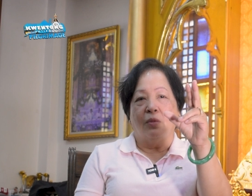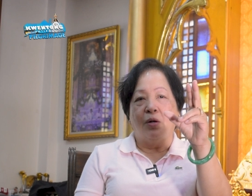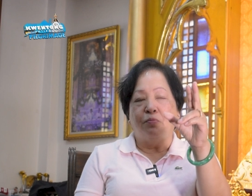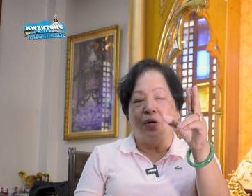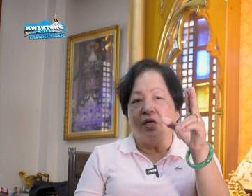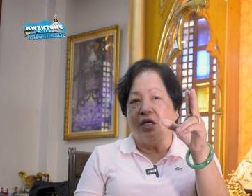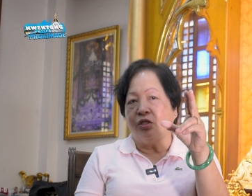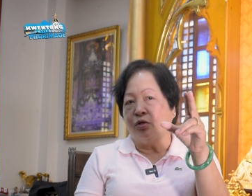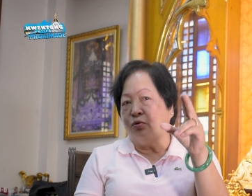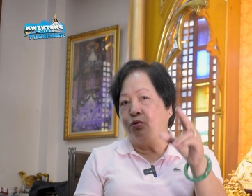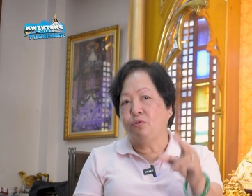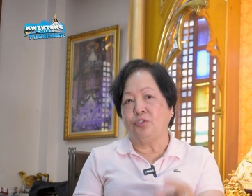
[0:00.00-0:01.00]
ang pagkita
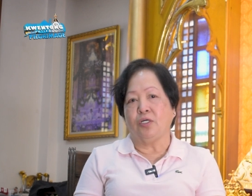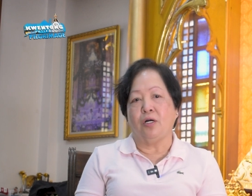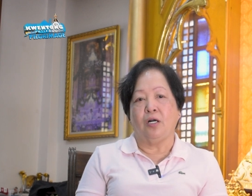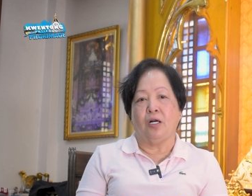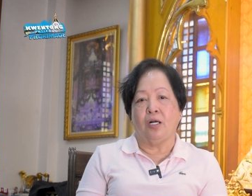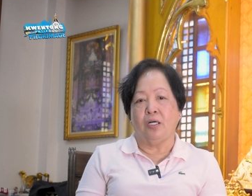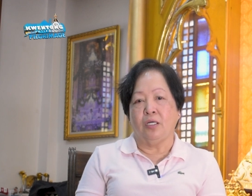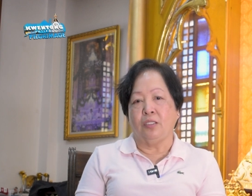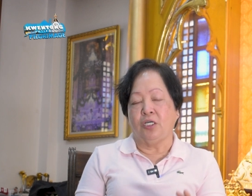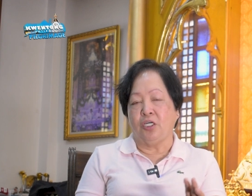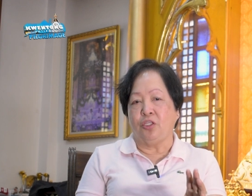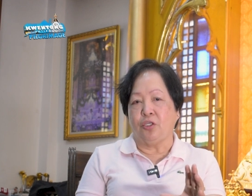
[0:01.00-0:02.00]
ko dun sa,
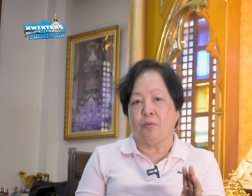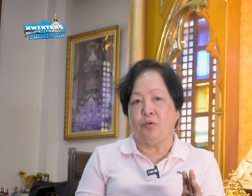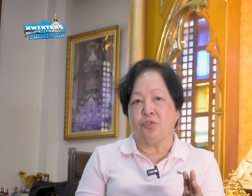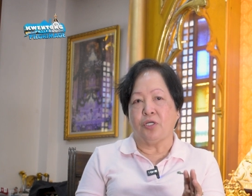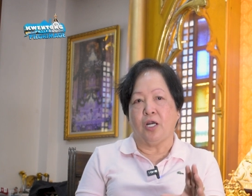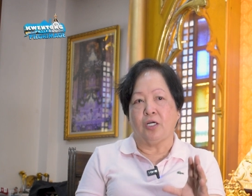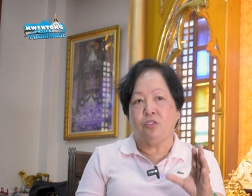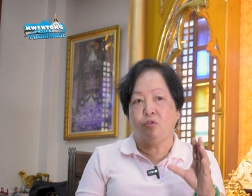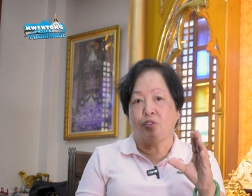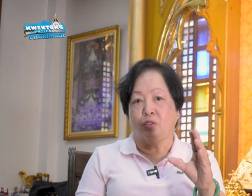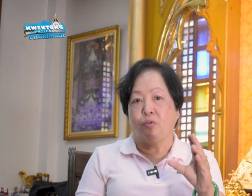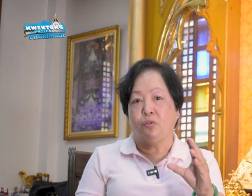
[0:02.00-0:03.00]
nag-interview sa akin dun
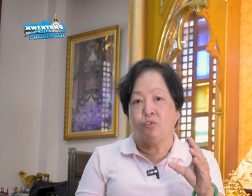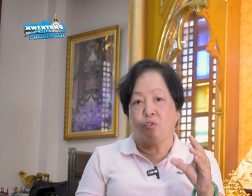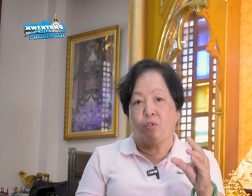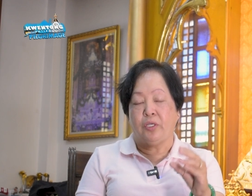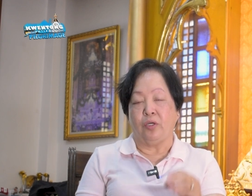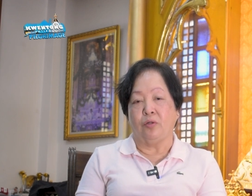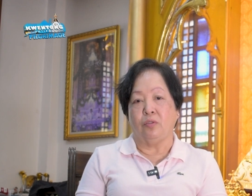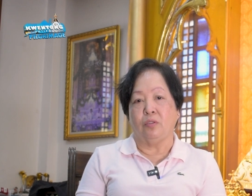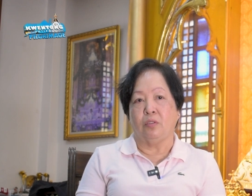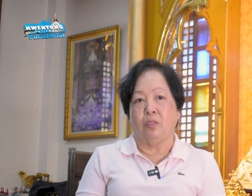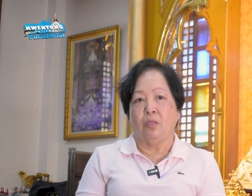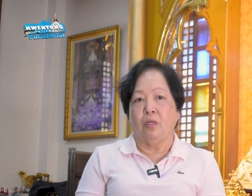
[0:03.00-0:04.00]
sa console na yon
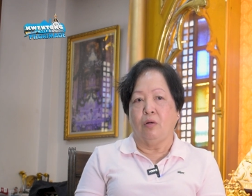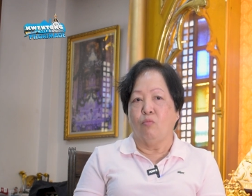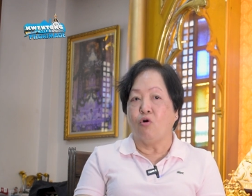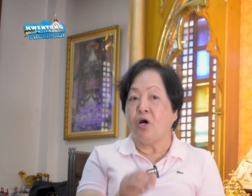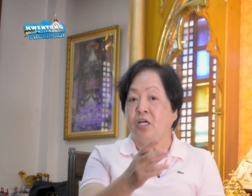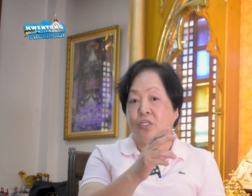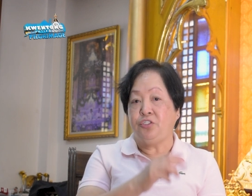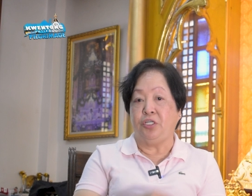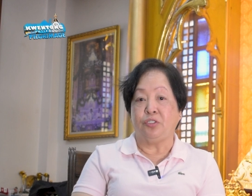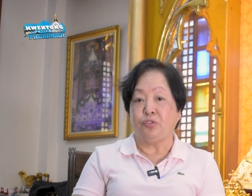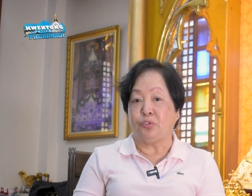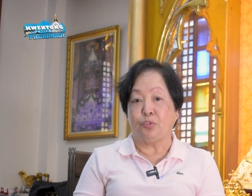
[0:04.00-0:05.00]
mukha ni
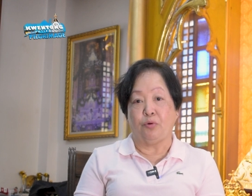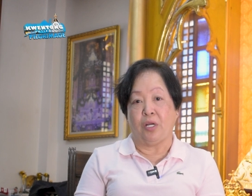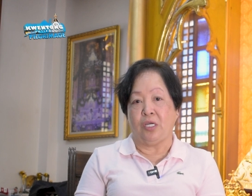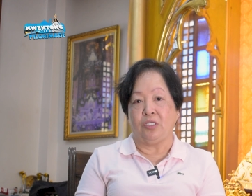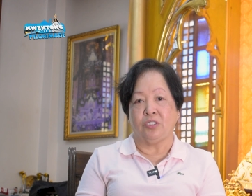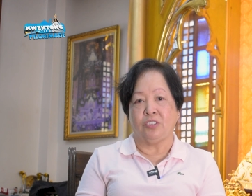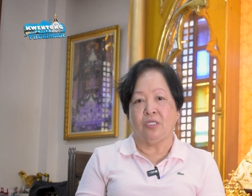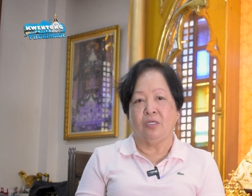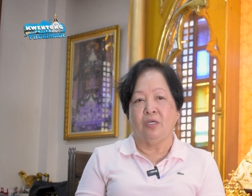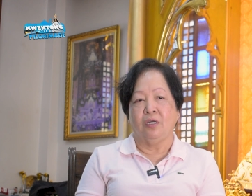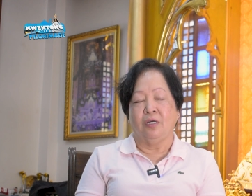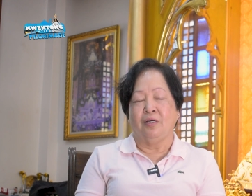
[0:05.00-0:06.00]
Jesus Christ.
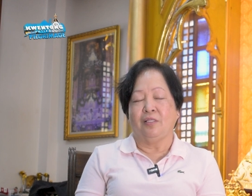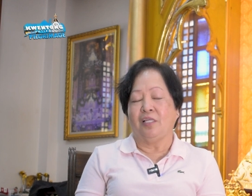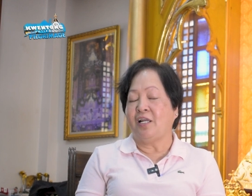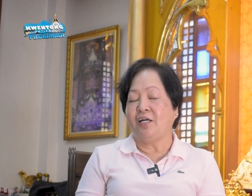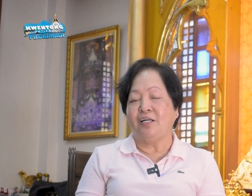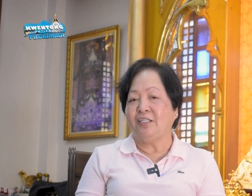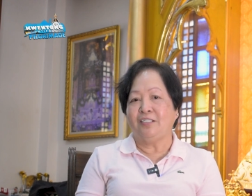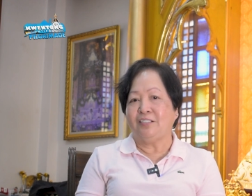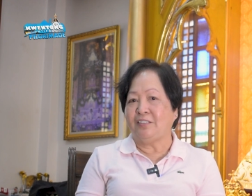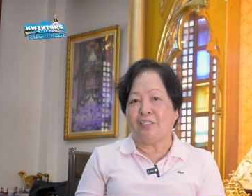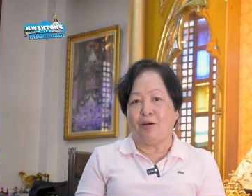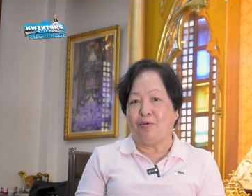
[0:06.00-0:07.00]

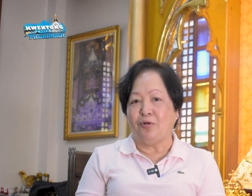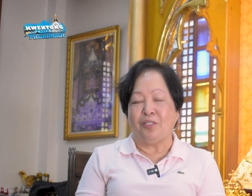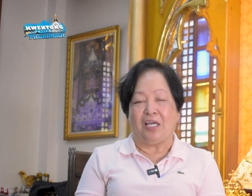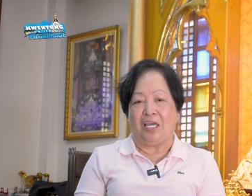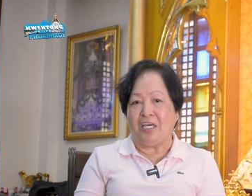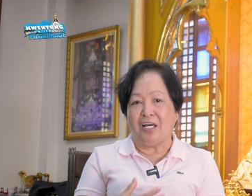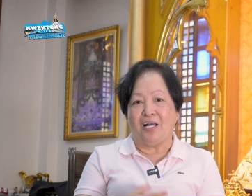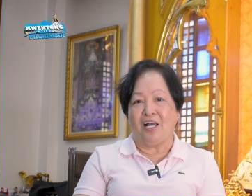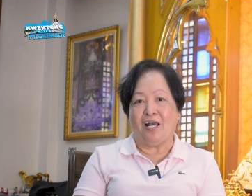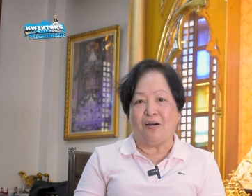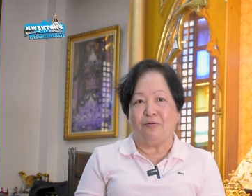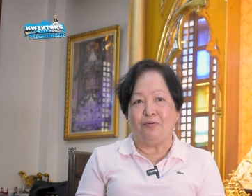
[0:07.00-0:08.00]
Talagang sabi ko, naiiyak
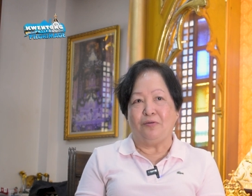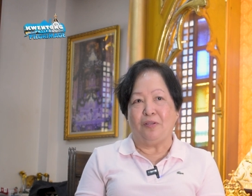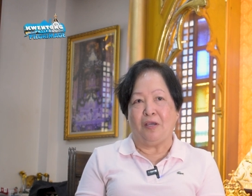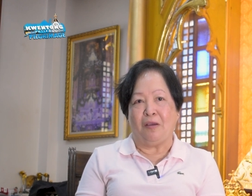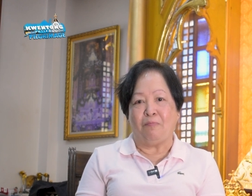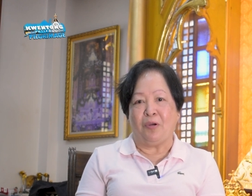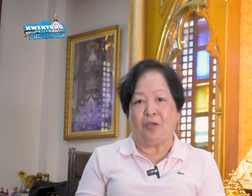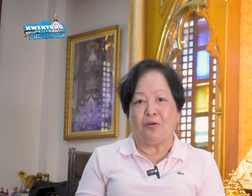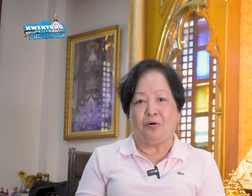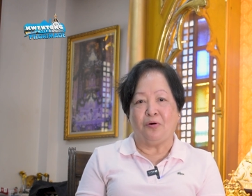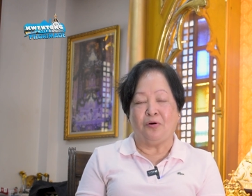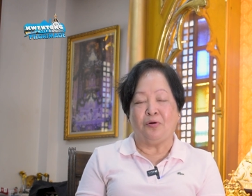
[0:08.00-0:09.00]
nga ako noon eh.
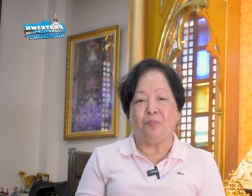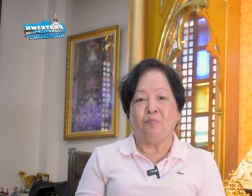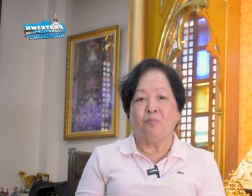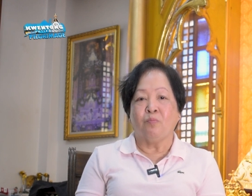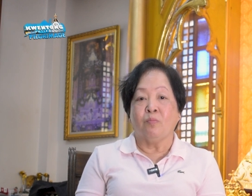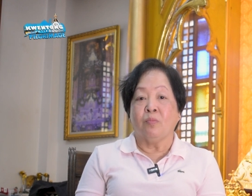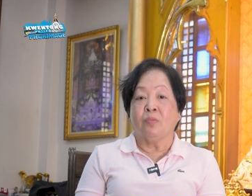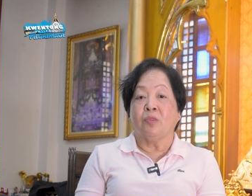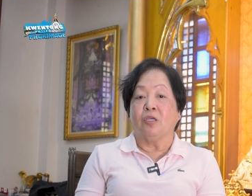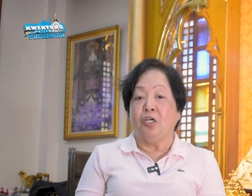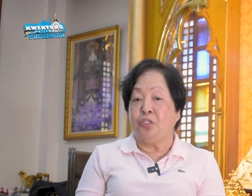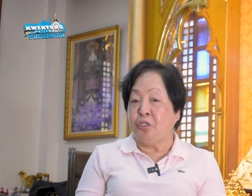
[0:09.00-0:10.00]
Pero
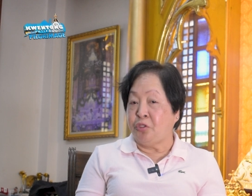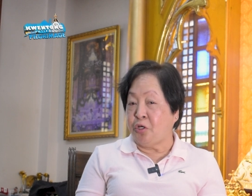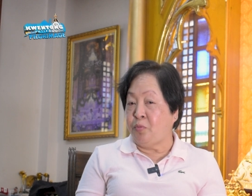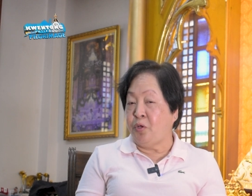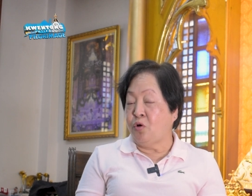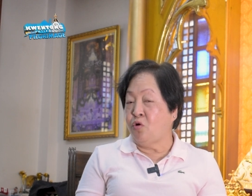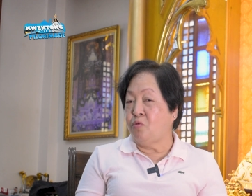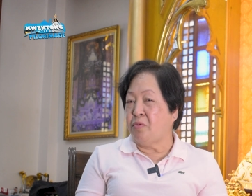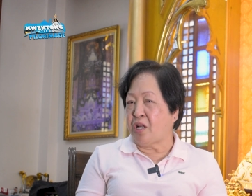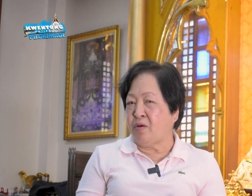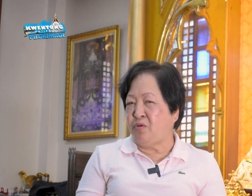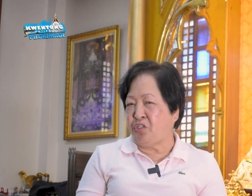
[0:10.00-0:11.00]
in-interview ko,
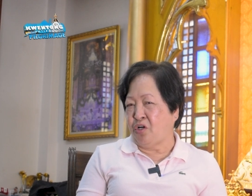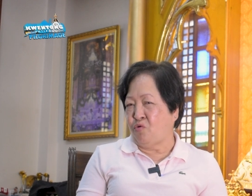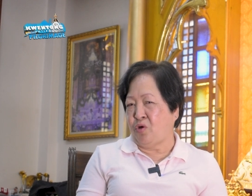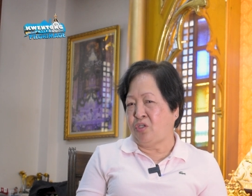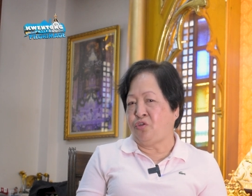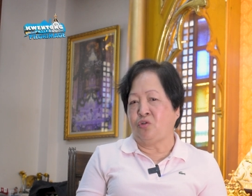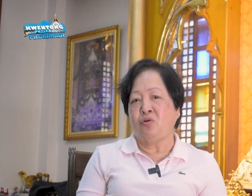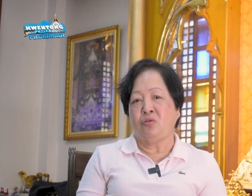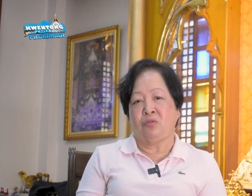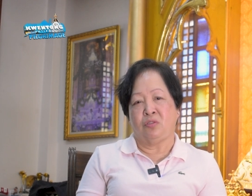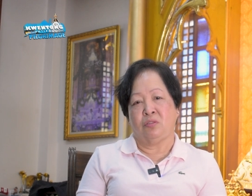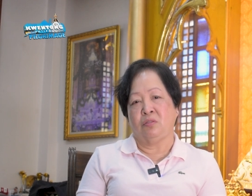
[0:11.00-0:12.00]
marami siyang
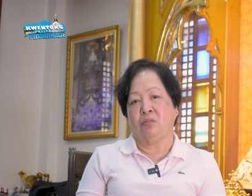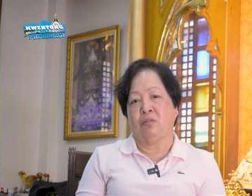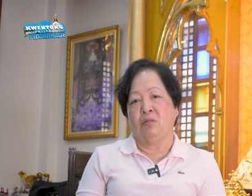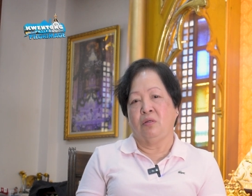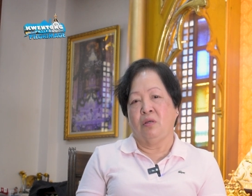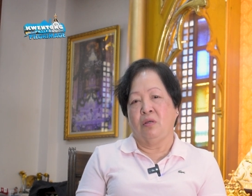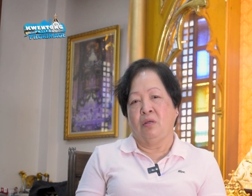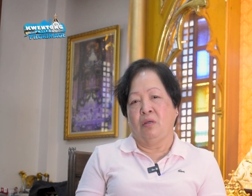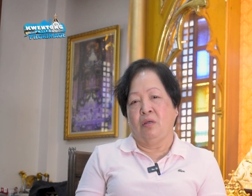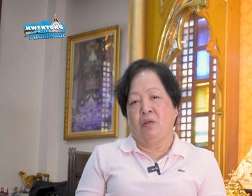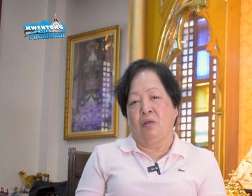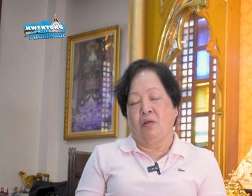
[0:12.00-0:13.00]
questions.
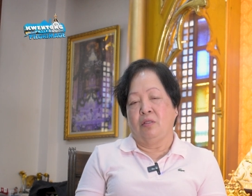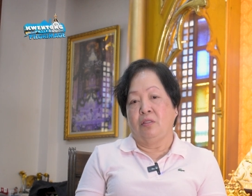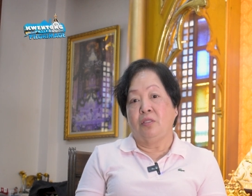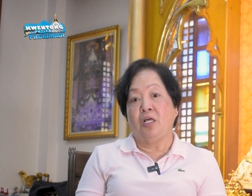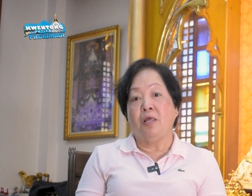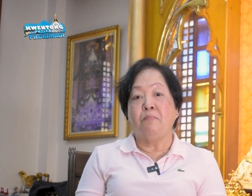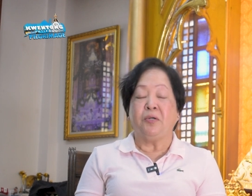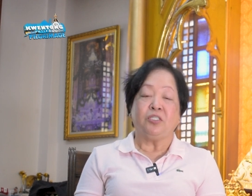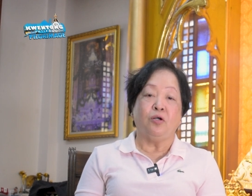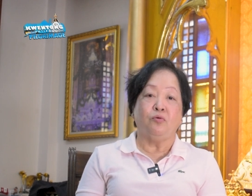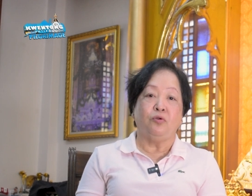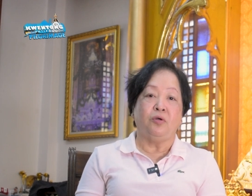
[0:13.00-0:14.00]
Nalampasan ko